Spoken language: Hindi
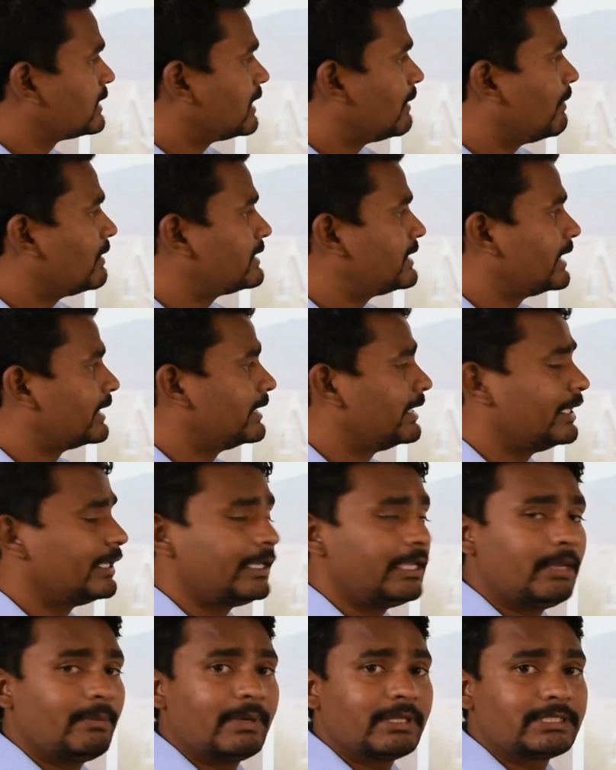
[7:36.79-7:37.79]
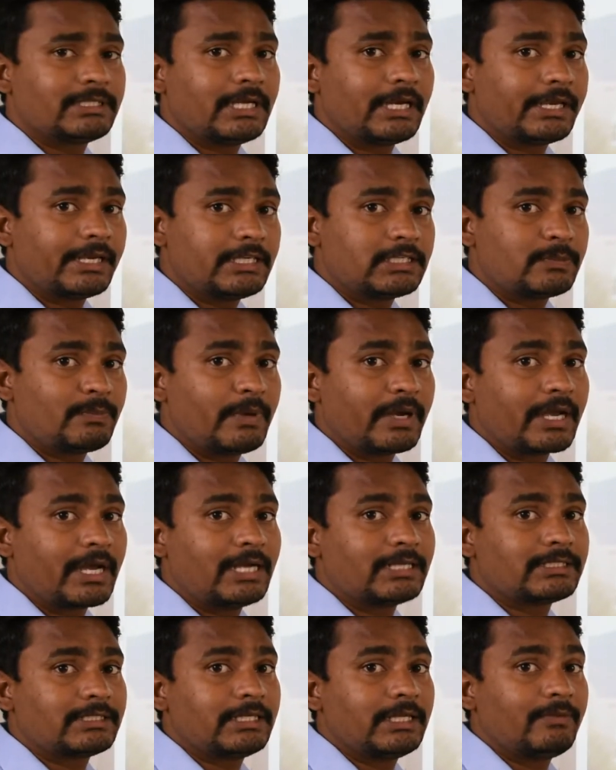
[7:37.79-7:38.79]
समझ सकते हैं कि ये बच्चा किस
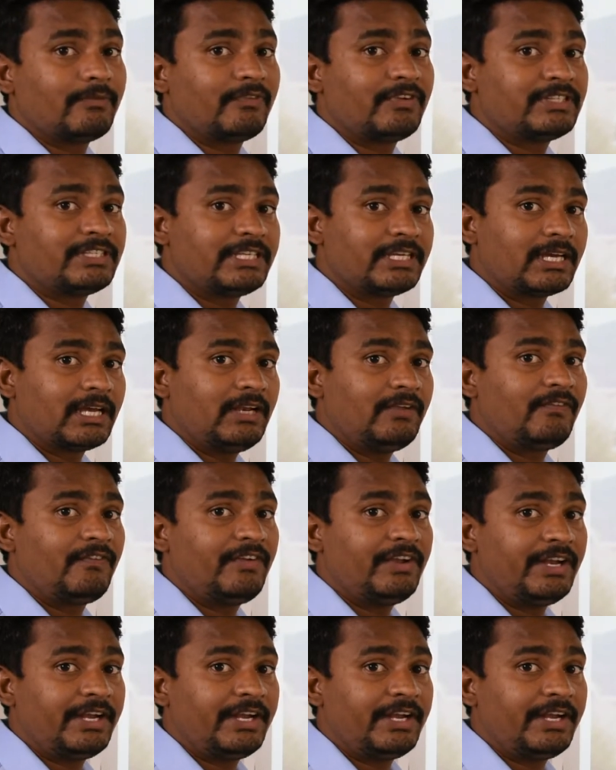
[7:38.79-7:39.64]
प्रकार से फिजिकली